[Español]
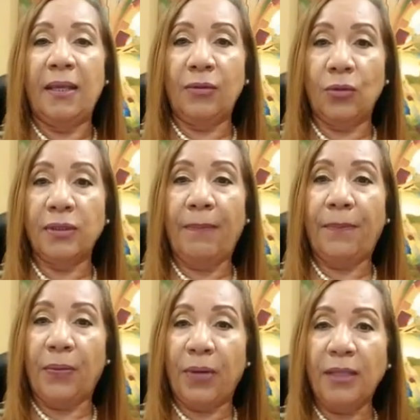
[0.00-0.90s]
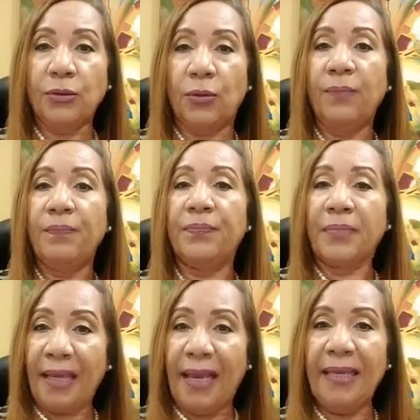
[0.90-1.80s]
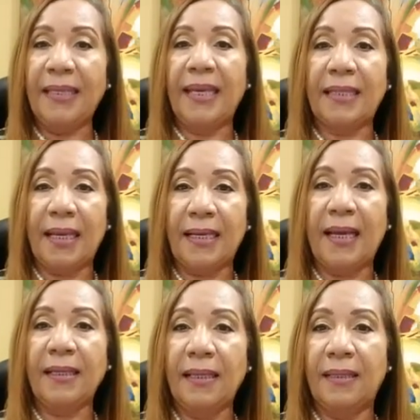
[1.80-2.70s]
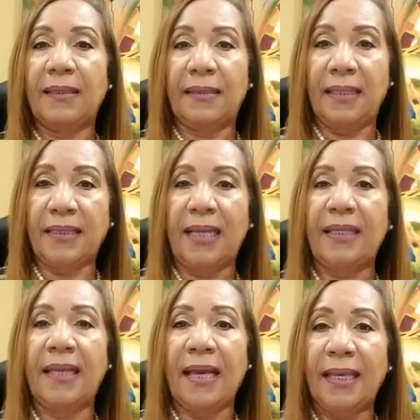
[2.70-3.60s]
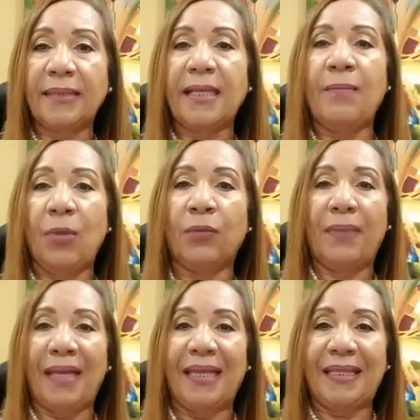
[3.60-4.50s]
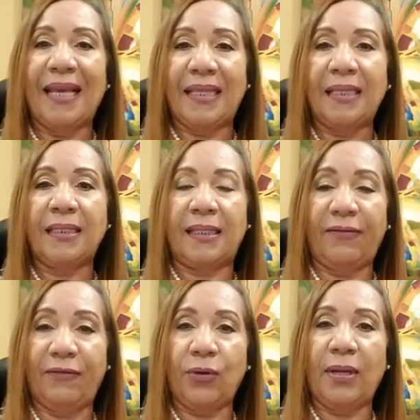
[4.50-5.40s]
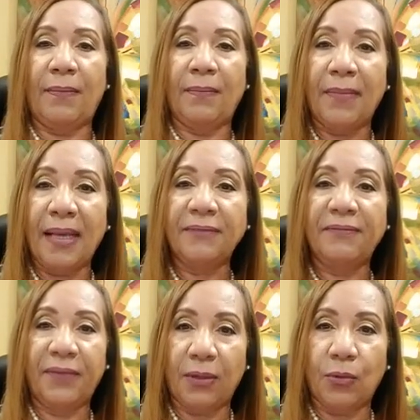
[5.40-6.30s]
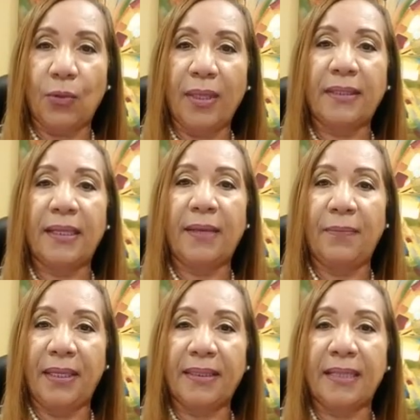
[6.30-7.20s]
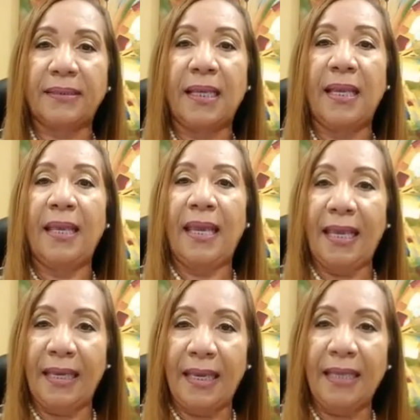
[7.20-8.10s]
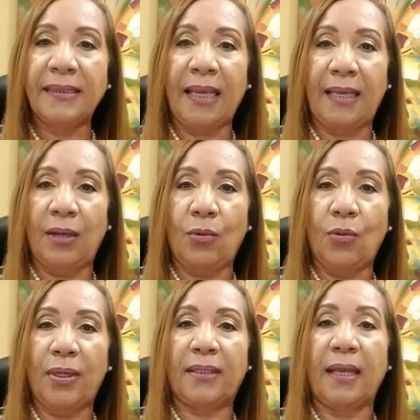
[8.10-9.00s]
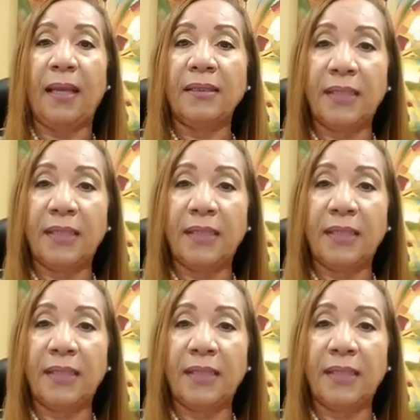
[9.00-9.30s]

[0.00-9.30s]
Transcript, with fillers: Entonces, por eso hay que atacar de salida esas morbilidades que fueron las más frecuentes vistas en esa encuesta.